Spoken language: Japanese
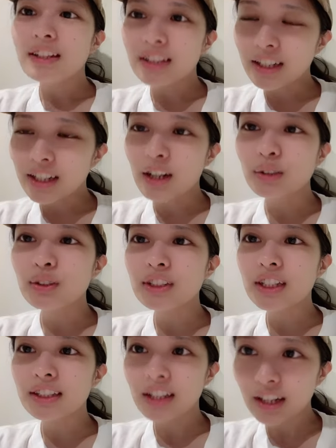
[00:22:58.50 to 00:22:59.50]
てか、可能
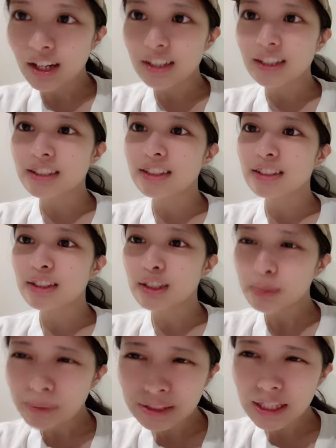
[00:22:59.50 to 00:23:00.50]
性が高いです。
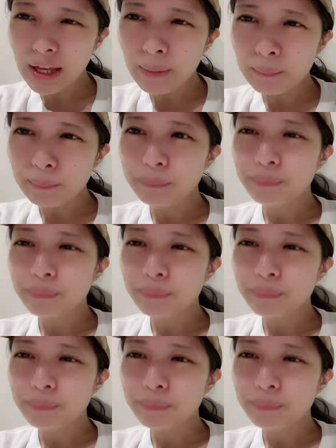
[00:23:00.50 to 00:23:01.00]
すいません。